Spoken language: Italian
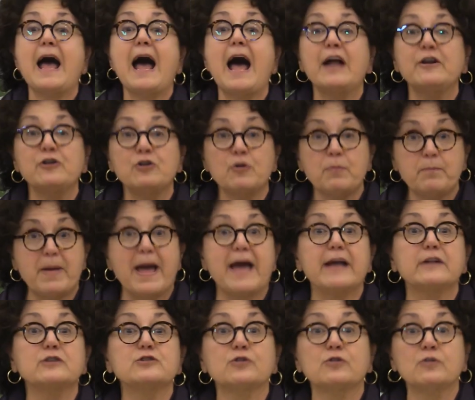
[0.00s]
Hanno
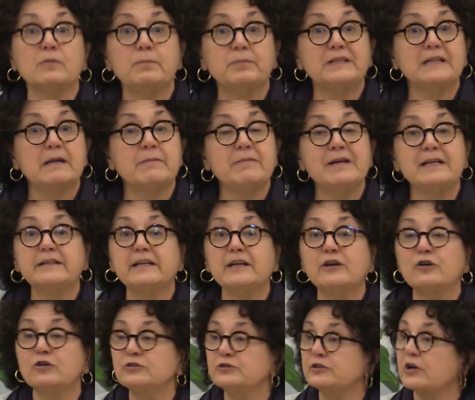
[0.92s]
perso completamente
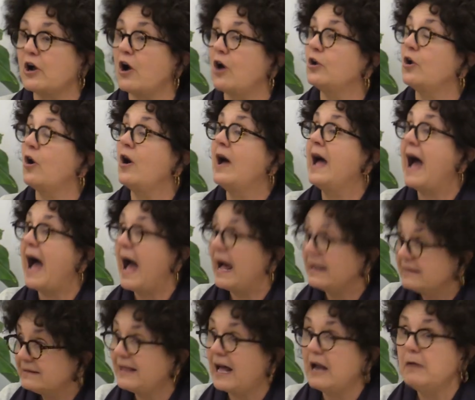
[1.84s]
il controllo,
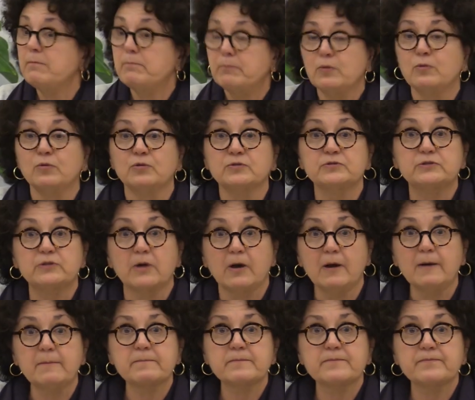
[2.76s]
a tal
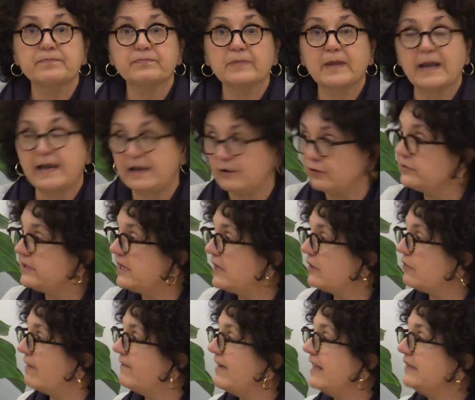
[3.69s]
punto e lo
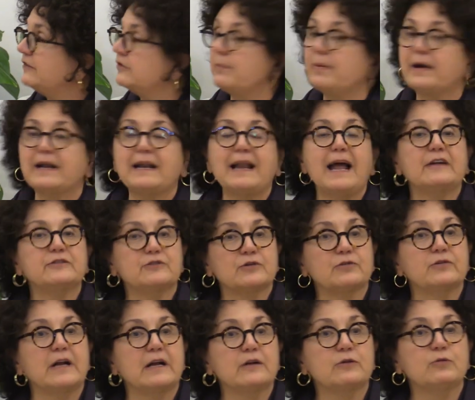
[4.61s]
dico avendo parlato
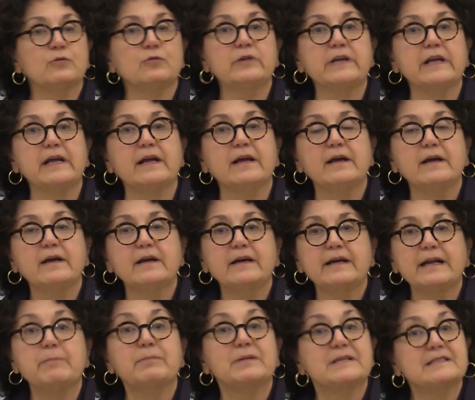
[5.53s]
con alcuni
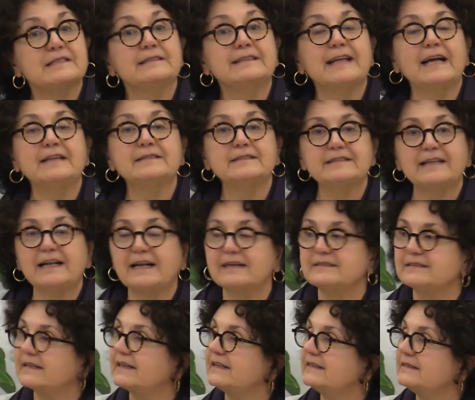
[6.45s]
rappresentanti della
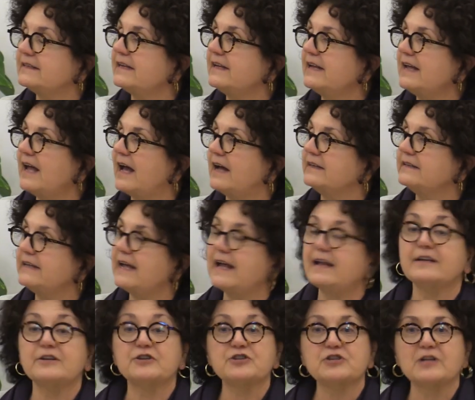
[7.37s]
segreteria di
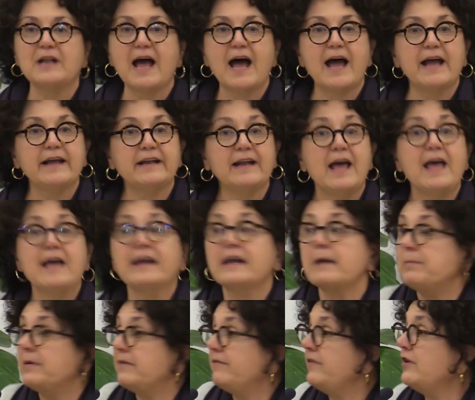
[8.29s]
Ellie Line,
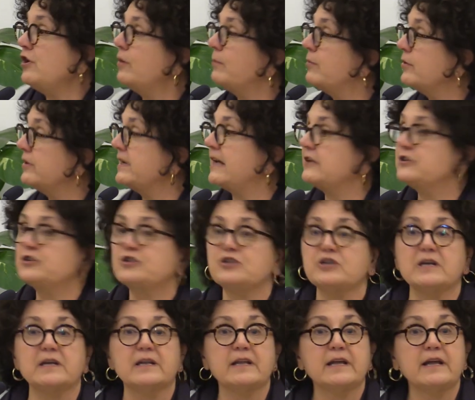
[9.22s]
che perfino
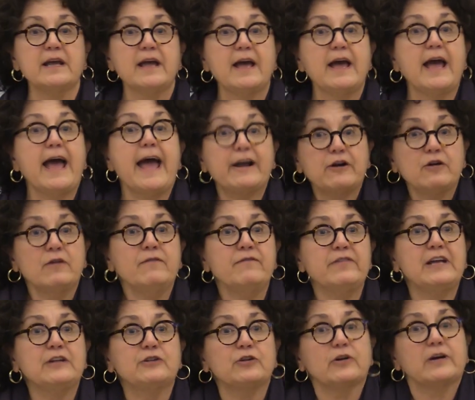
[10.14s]
Bonaccini è
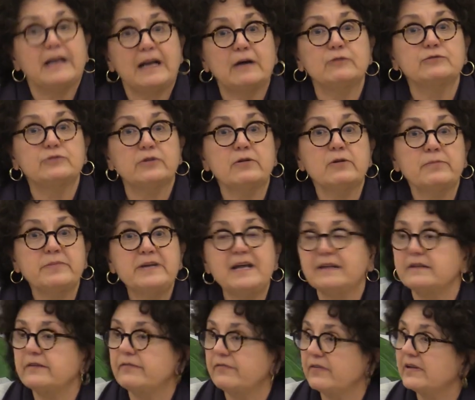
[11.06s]
convinto che
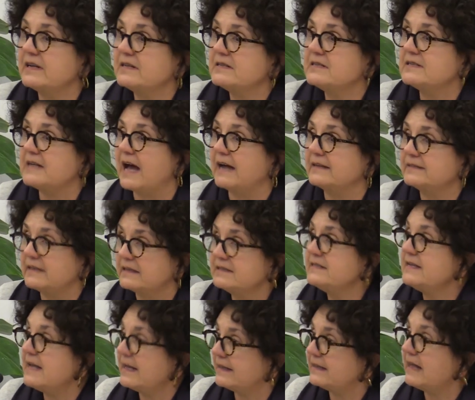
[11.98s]
l'autonomia differenziata
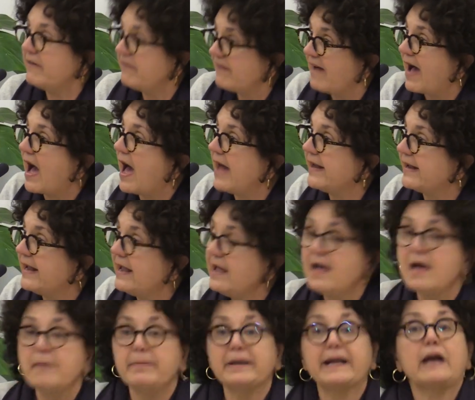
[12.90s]
sia da fare
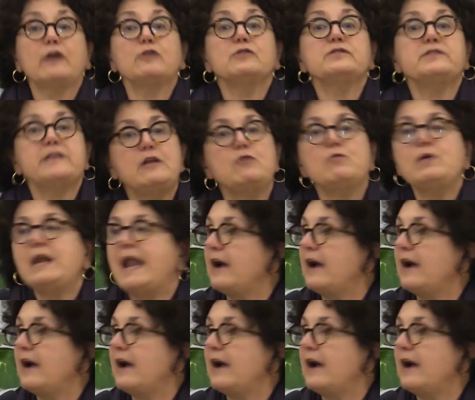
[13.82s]
perché così lui